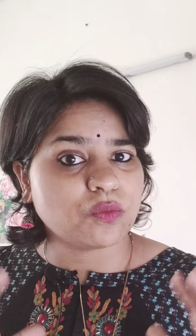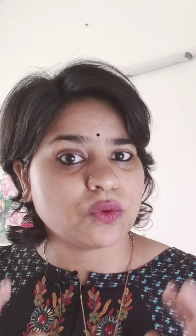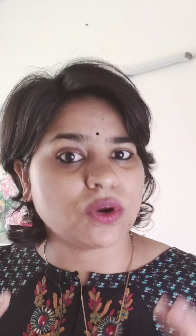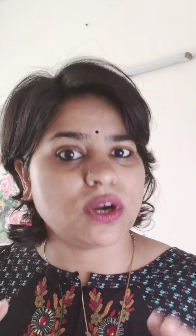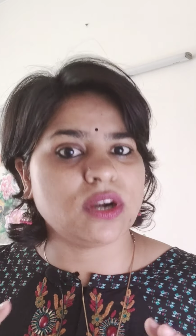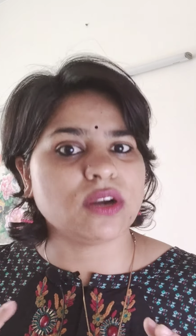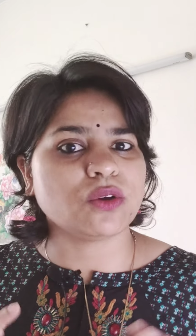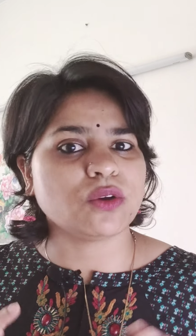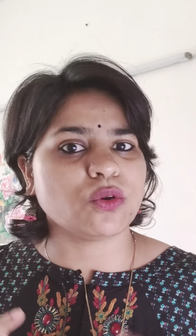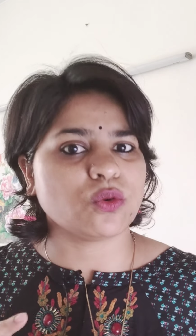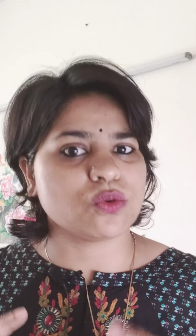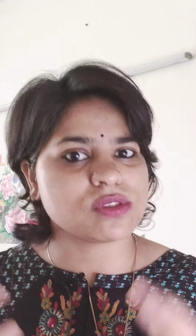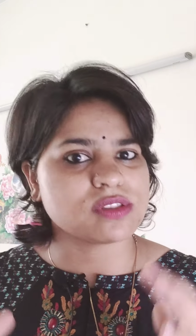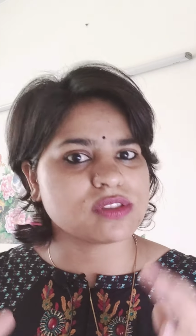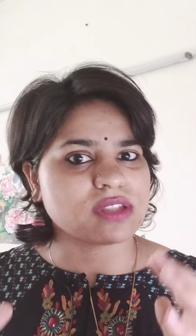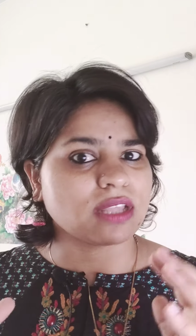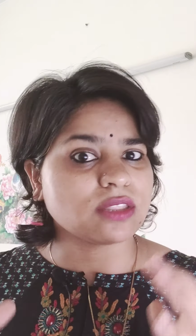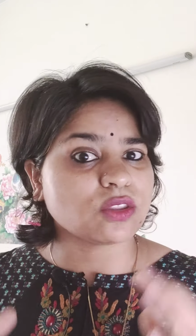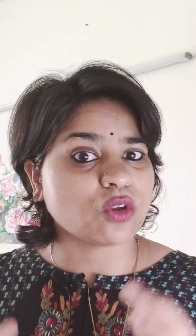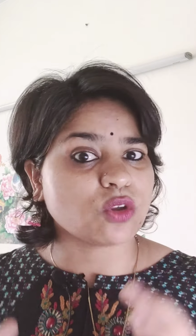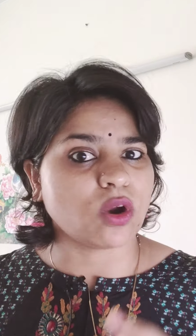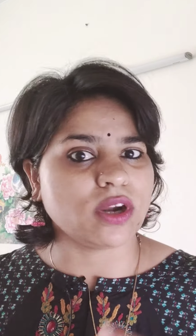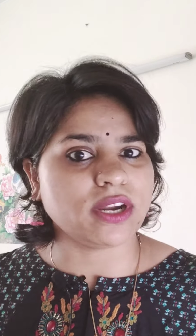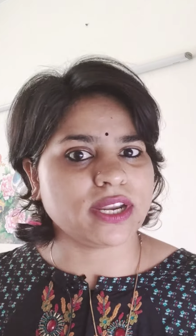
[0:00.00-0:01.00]
वर्ल्ड को
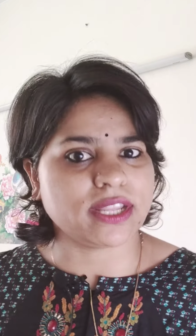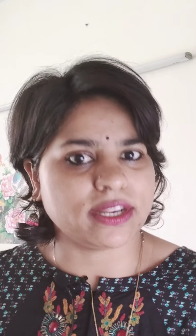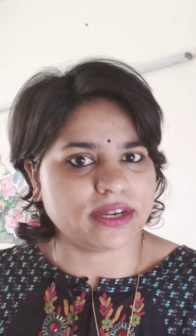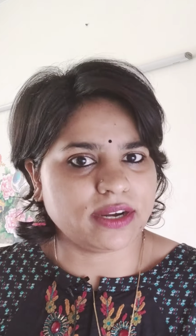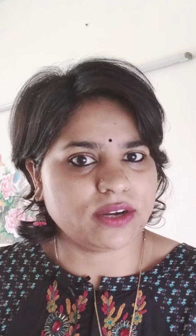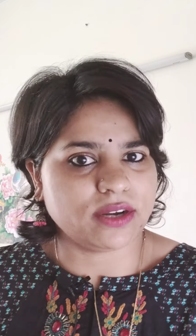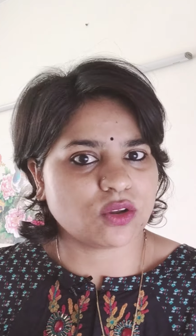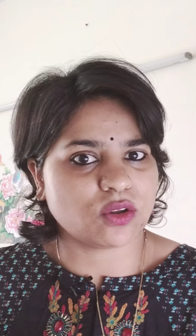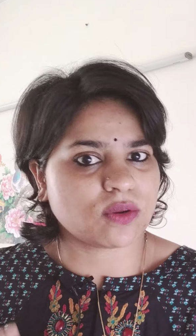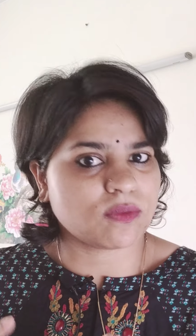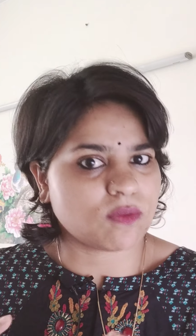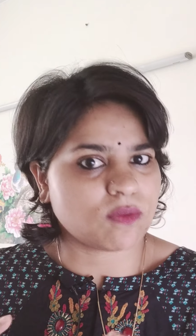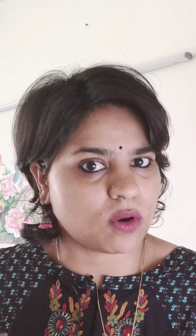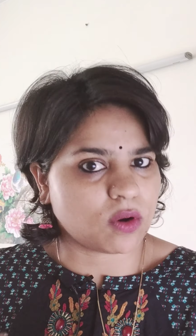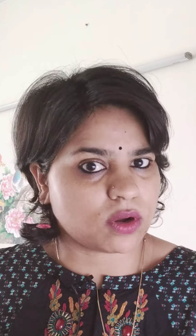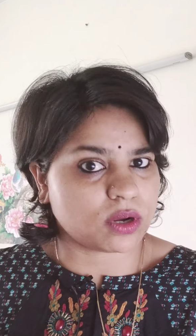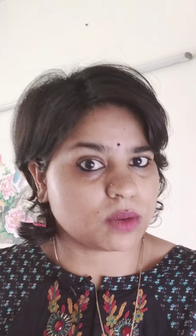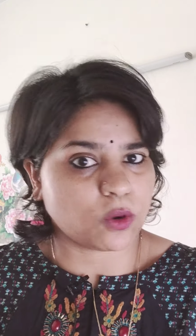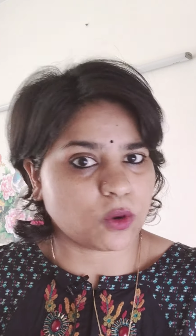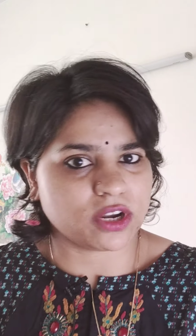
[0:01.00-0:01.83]
सात कॉन्टिनेंट और वाटर